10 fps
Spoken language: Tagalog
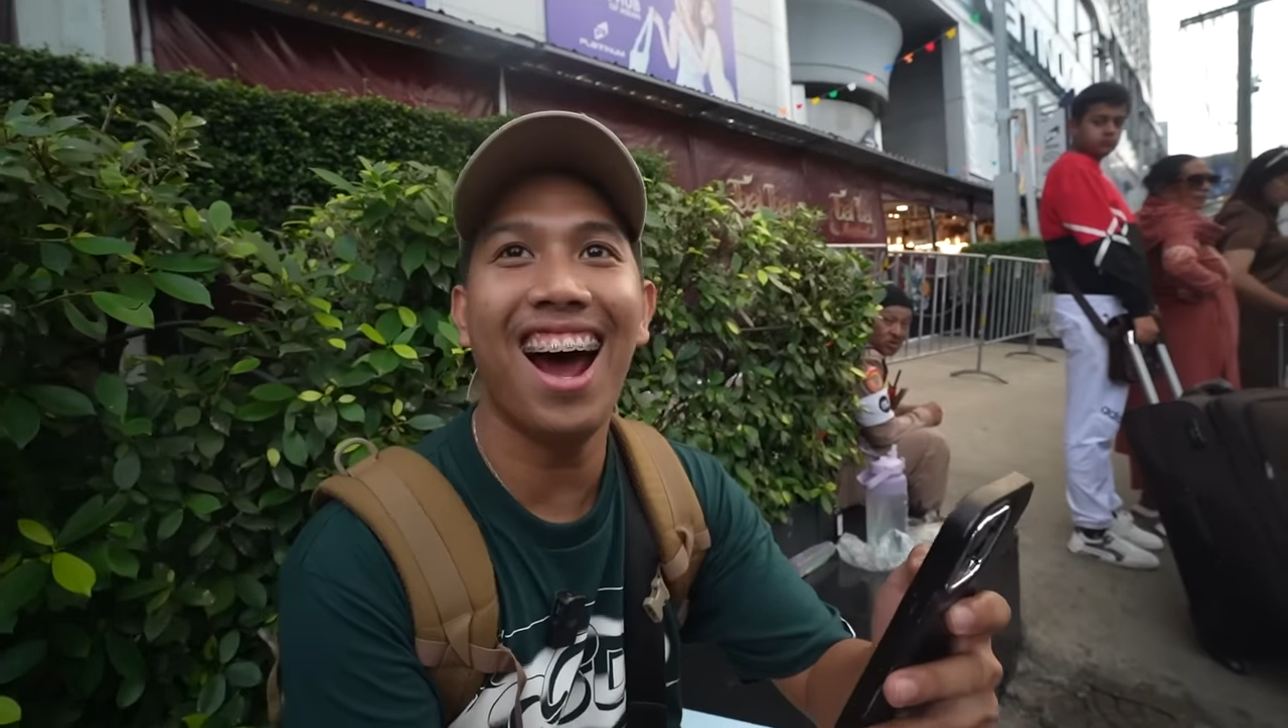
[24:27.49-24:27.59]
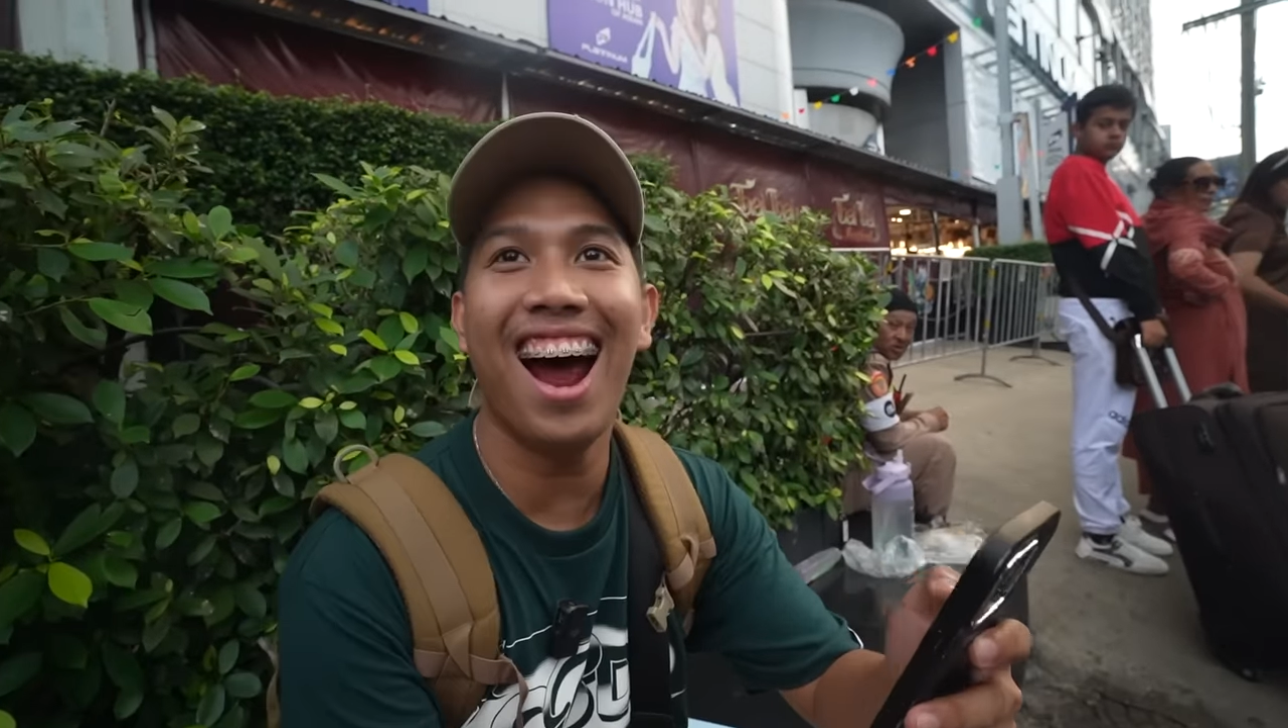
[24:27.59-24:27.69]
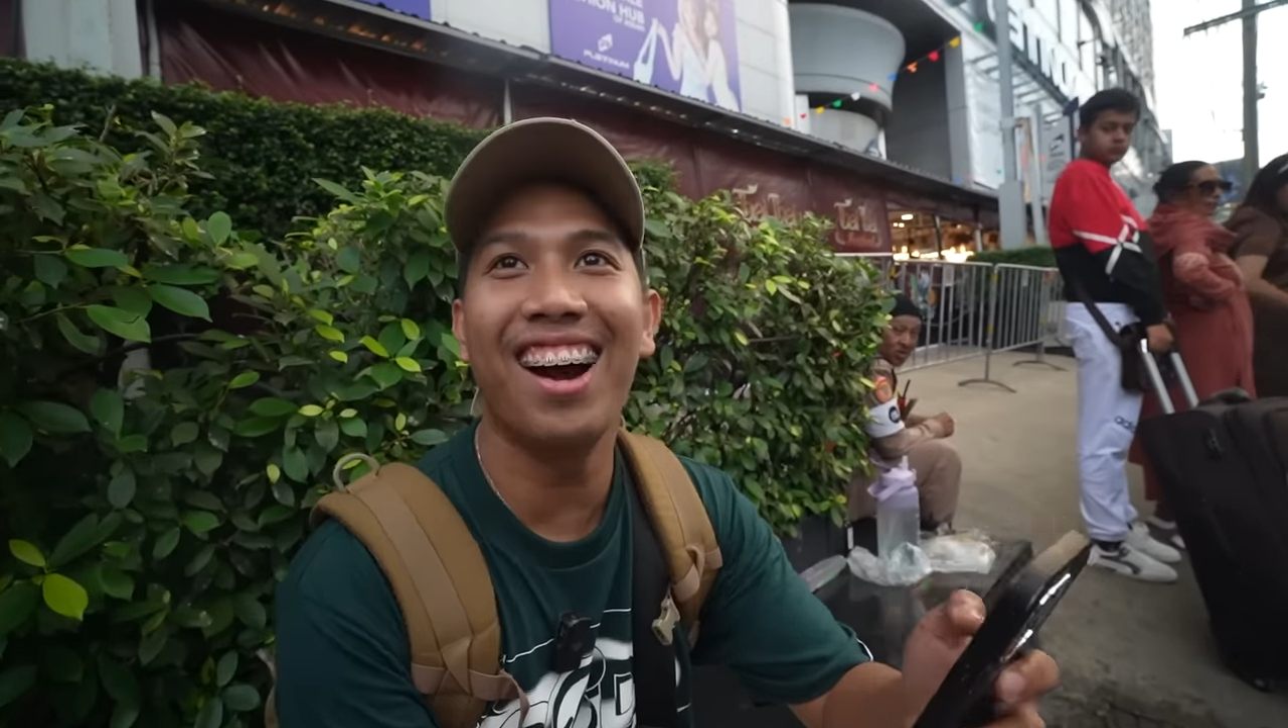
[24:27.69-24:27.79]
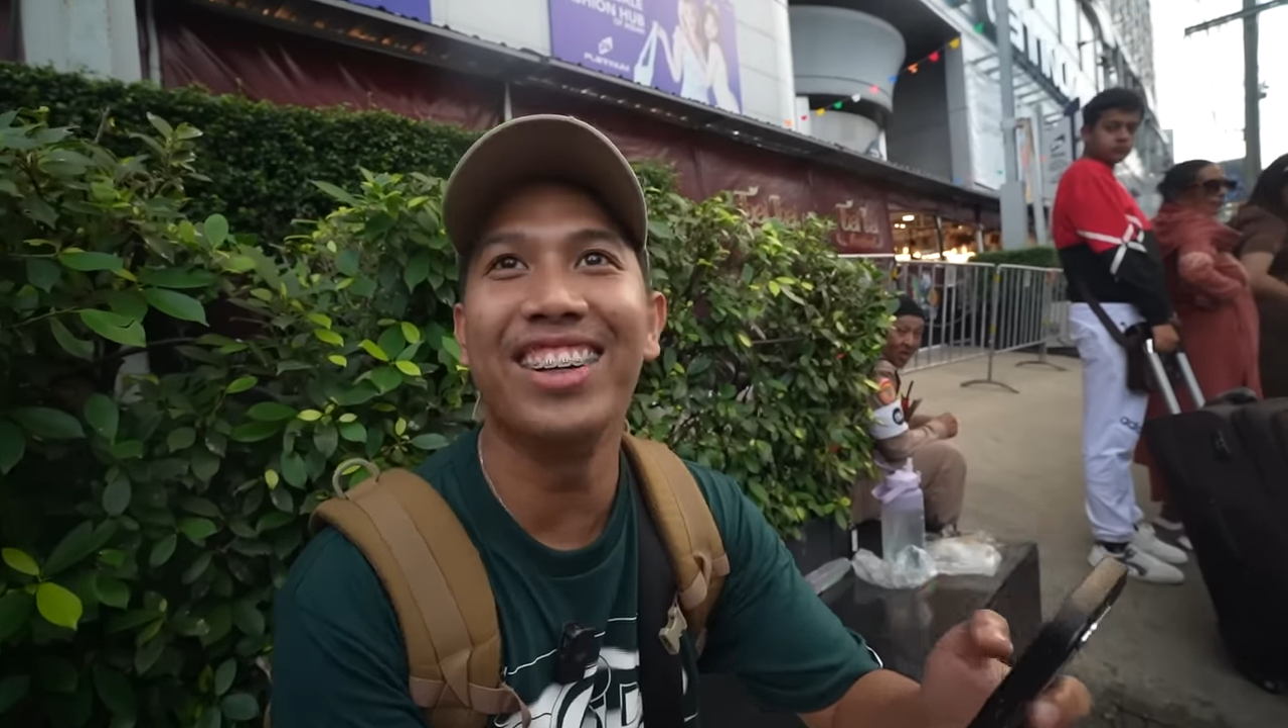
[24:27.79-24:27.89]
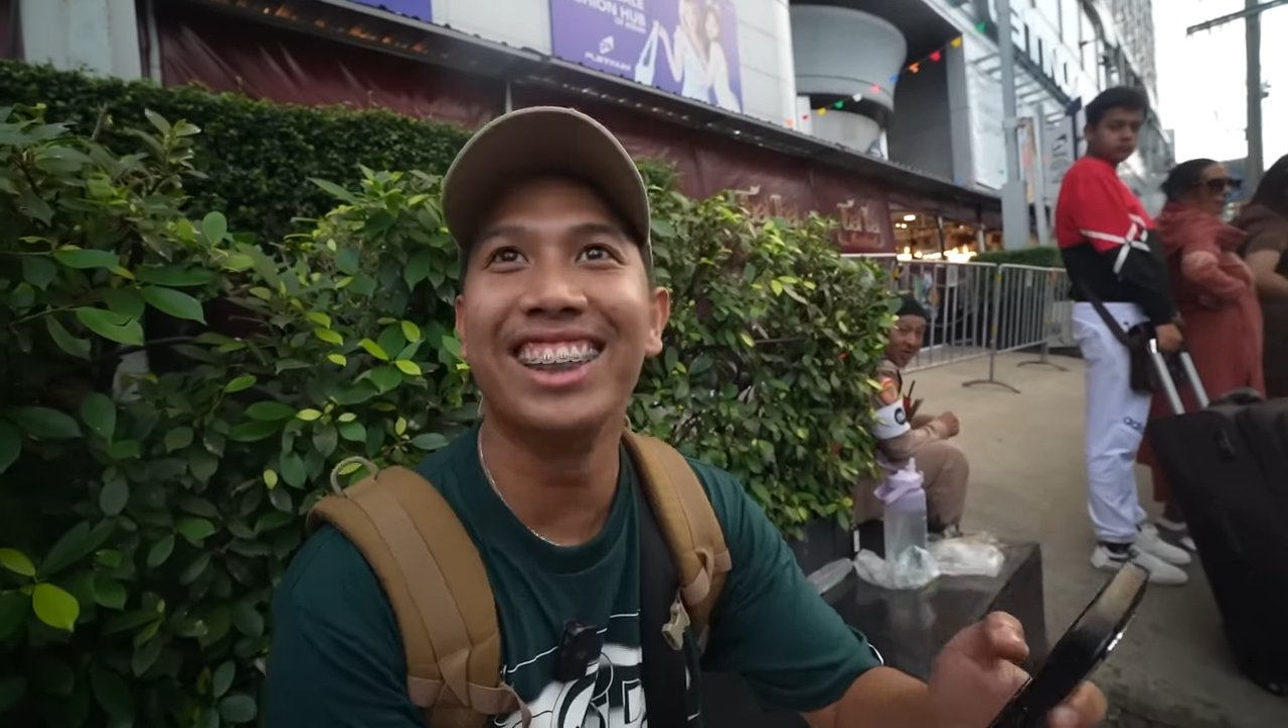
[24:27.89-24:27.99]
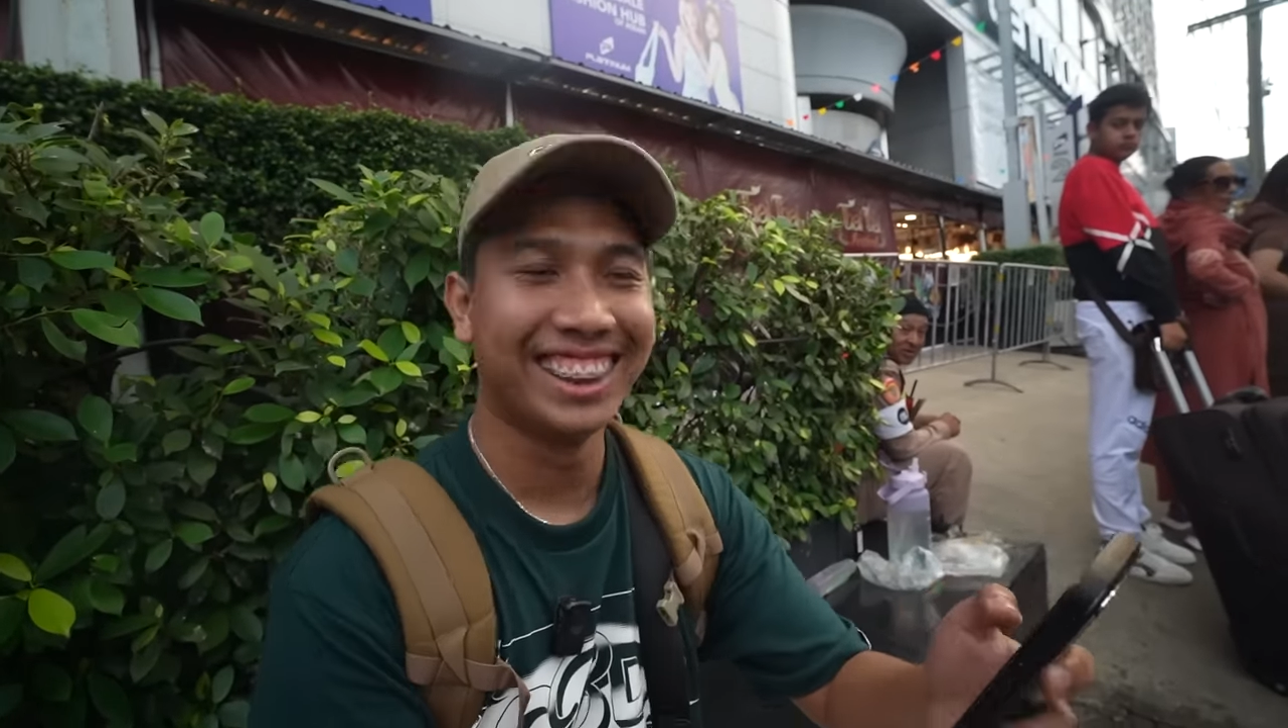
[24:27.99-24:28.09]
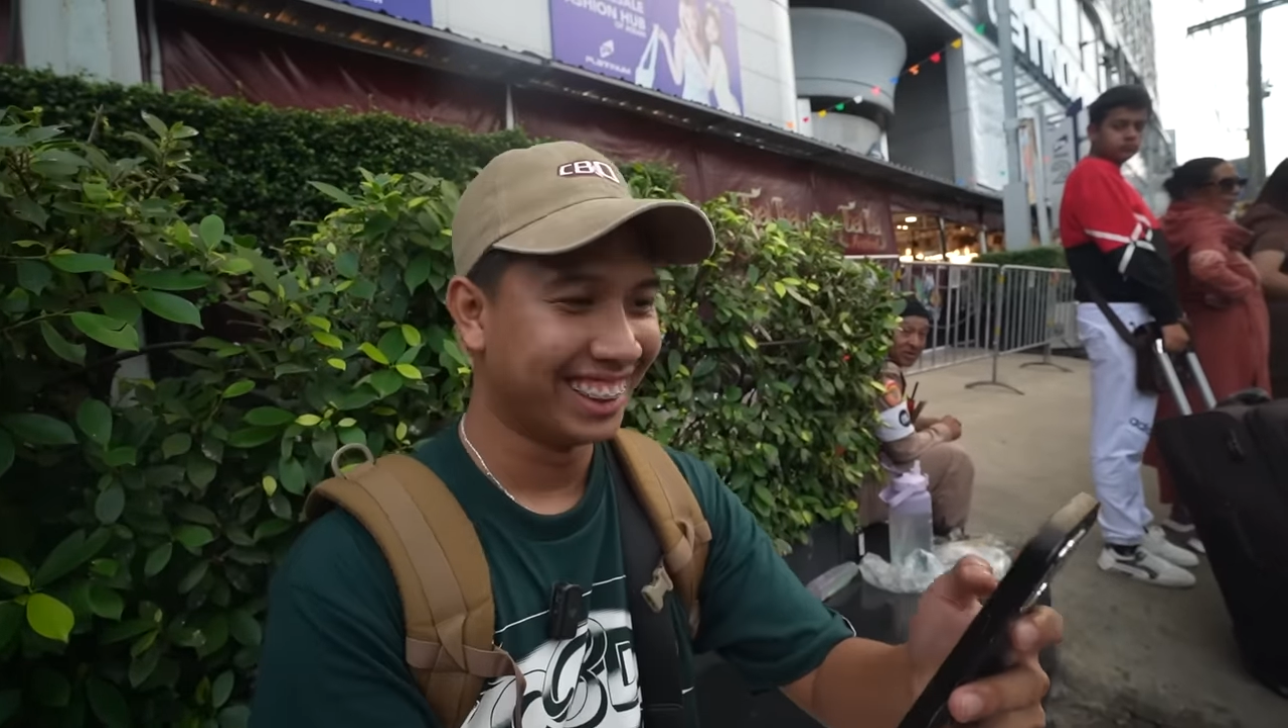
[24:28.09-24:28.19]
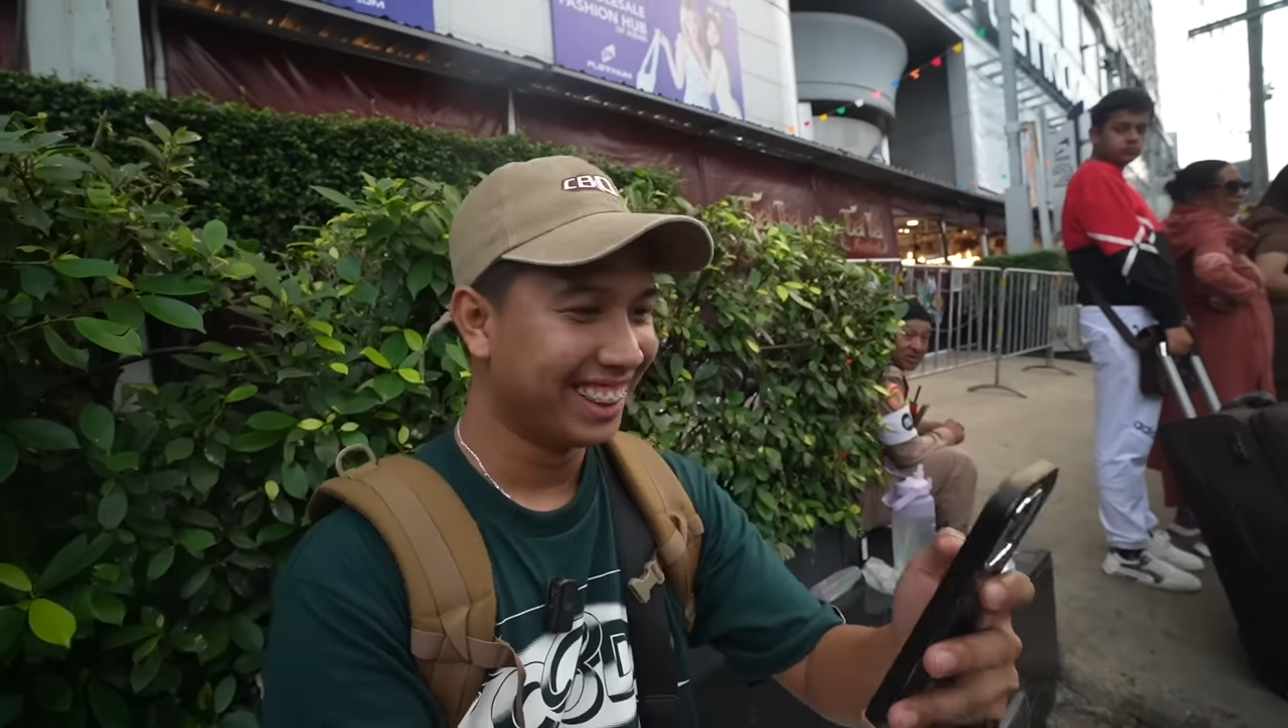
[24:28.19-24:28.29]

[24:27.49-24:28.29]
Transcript: Aris.